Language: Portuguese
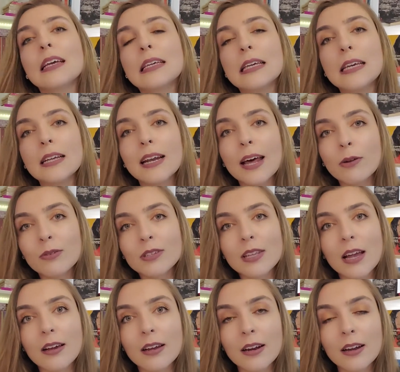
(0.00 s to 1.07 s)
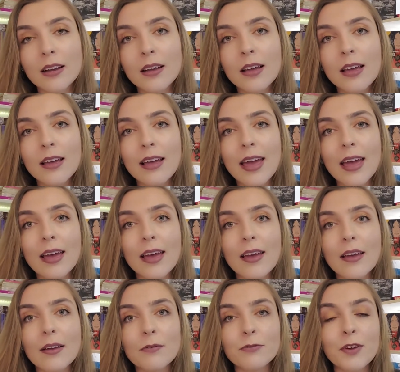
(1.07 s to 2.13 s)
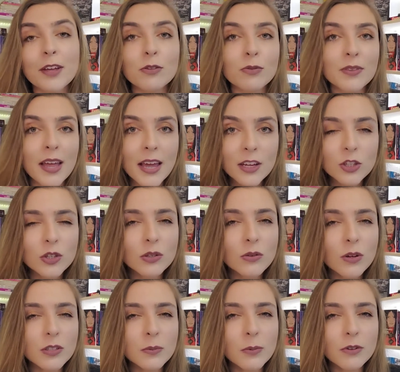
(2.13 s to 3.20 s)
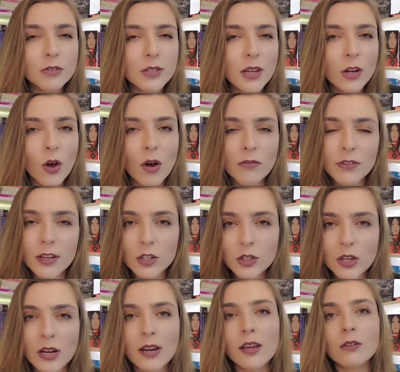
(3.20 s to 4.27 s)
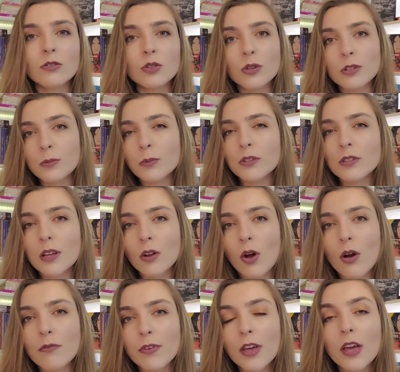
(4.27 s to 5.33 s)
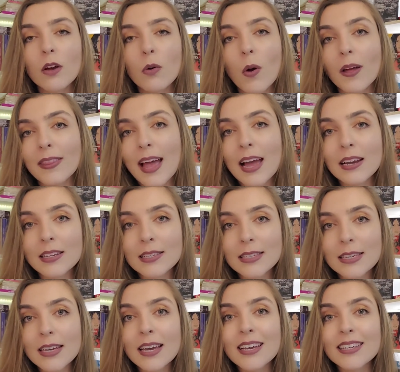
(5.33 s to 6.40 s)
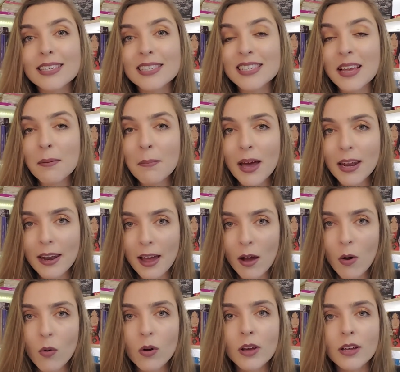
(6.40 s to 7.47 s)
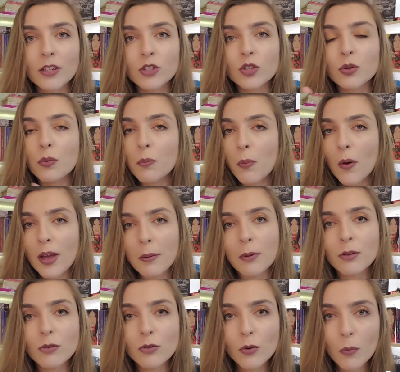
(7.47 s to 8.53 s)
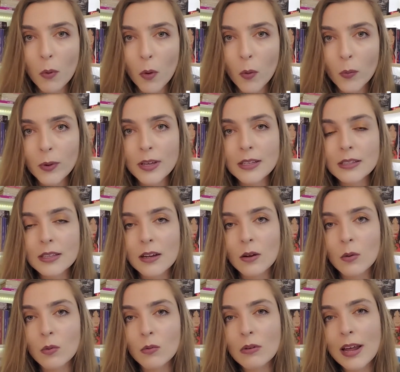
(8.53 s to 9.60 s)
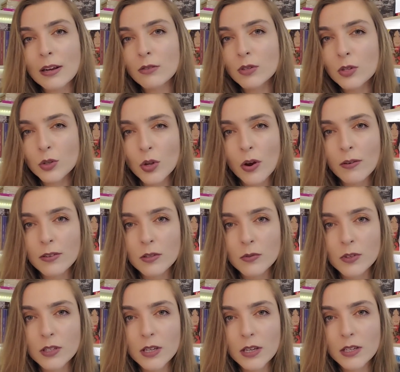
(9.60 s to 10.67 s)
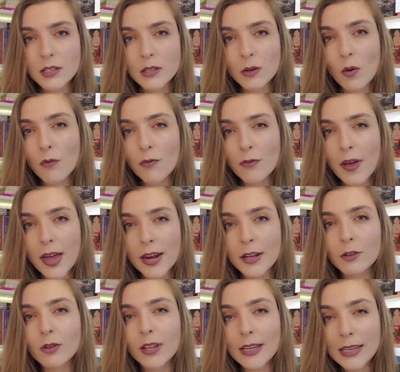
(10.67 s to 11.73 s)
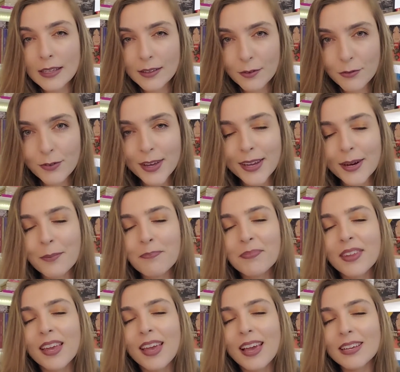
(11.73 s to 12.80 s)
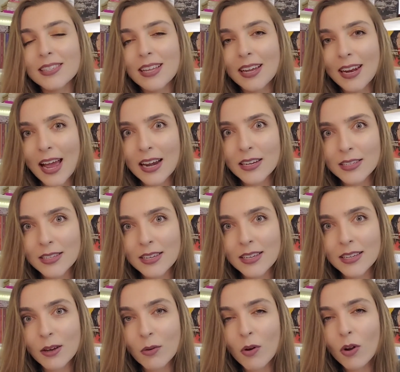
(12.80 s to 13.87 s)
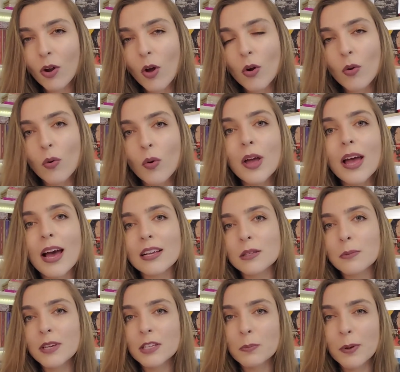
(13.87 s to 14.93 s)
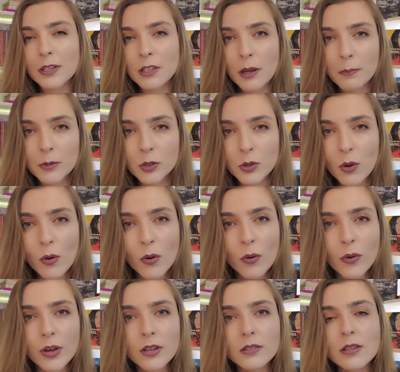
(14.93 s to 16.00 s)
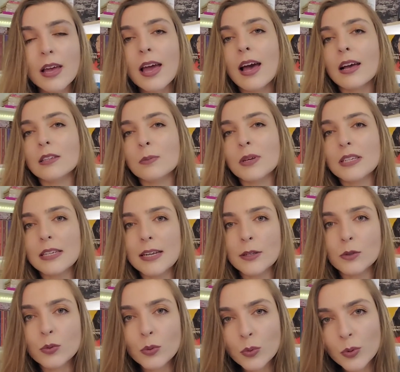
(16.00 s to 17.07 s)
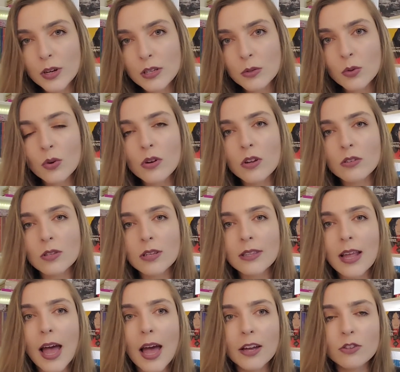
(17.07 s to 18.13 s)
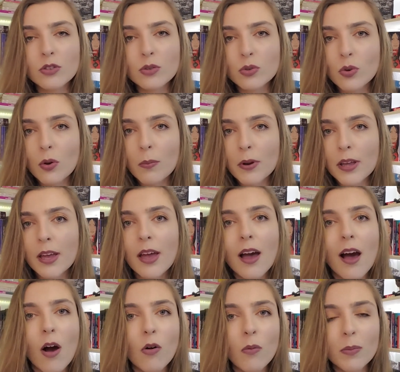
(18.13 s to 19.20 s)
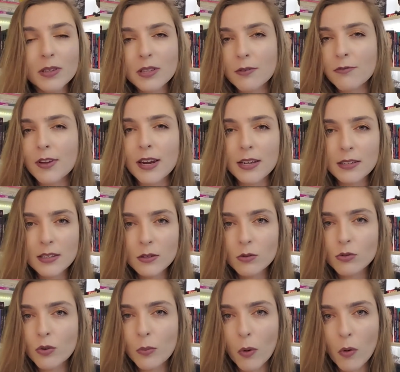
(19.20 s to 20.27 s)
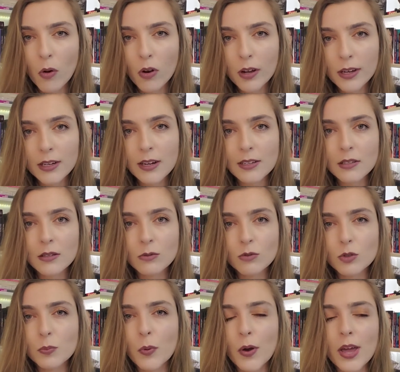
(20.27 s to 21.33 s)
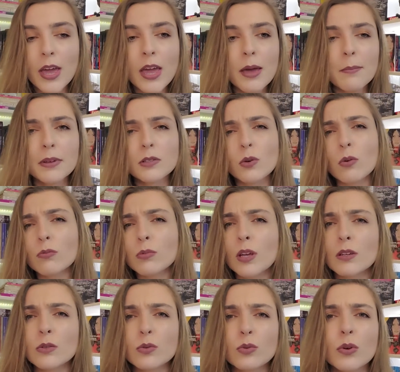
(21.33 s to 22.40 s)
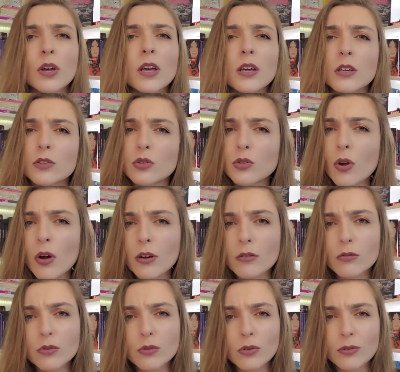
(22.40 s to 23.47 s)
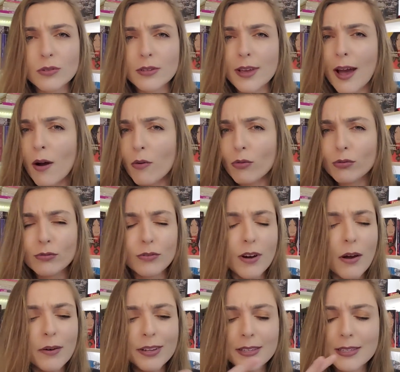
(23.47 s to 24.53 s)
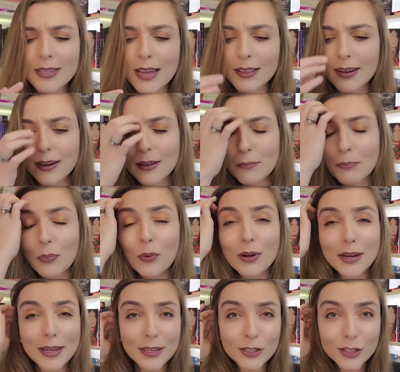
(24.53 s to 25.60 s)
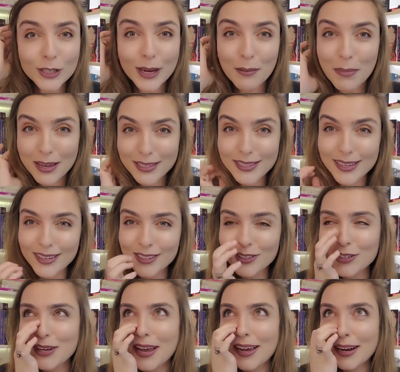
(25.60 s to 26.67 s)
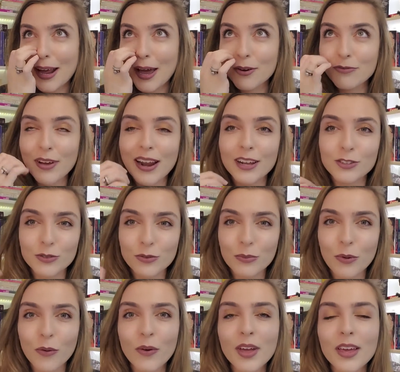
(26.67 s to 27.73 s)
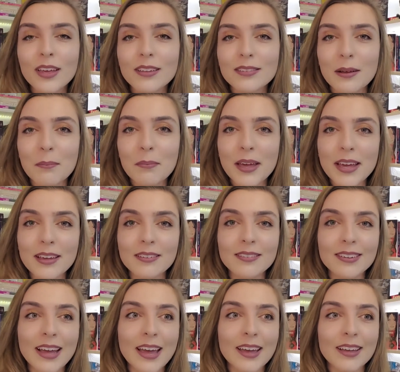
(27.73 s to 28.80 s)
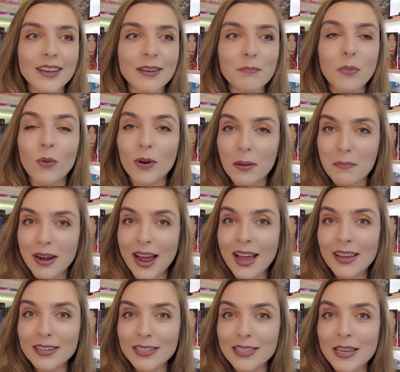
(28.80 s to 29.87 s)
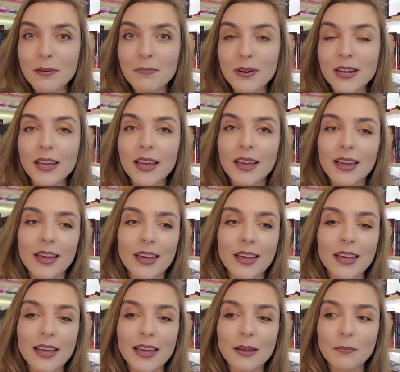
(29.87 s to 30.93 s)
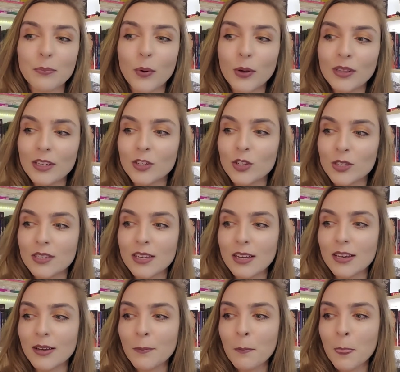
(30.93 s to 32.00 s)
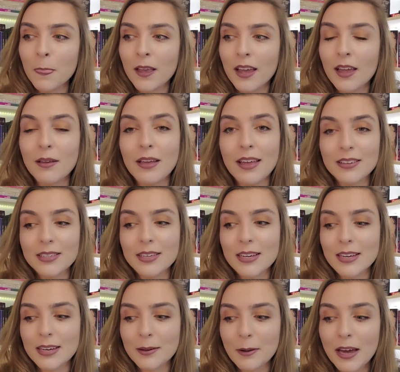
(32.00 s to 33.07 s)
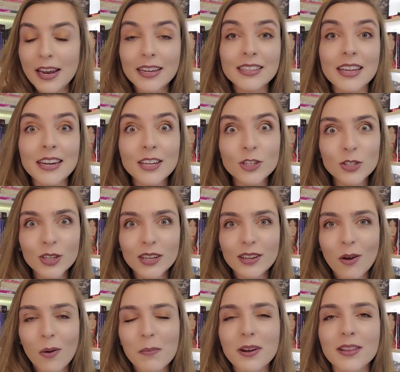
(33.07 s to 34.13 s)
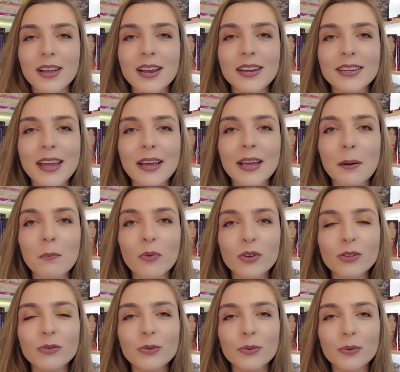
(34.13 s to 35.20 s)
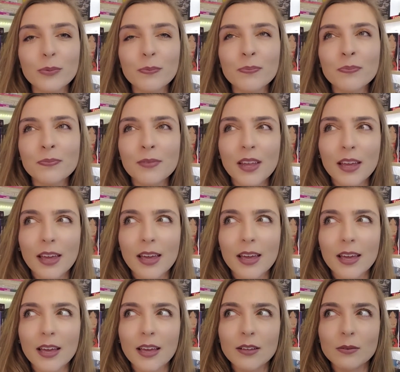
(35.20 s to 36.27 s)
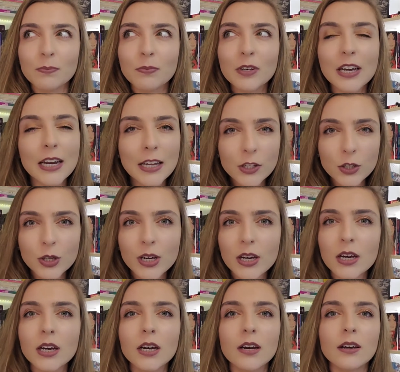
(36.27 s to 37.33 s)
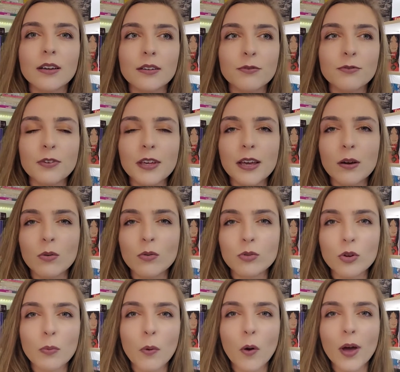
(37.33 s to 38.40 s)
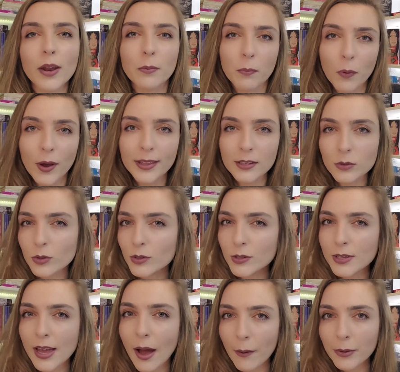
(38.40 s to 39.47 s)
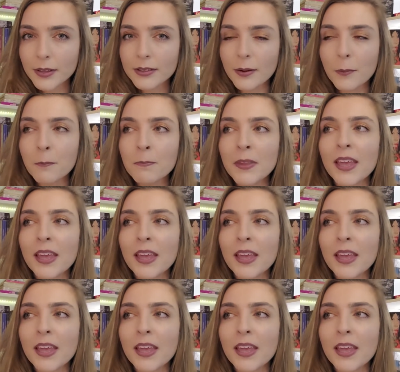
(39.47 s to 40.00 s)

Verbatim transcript: que lá no Instagram é feito desde 2019, desde janeiro de 2019, com análise semanal de um poema do Drummond. Então, lá nos stories vocês conferem toda quinta-feira esta análise em que eu coloco as minhas percepções, as minhas leituras, curiosidades sobre algumas referências que o Drummond coloca nas, nos poemas, contexto histórico, social, cultural, etc. Política bastante, né? Claro, falar de Drummond também é bom lembrar, é sempre é, é importante essa, essa característica da obra dele, né? Que é muito. É, crítica, enfim, é, o Drummond era um poeta social, então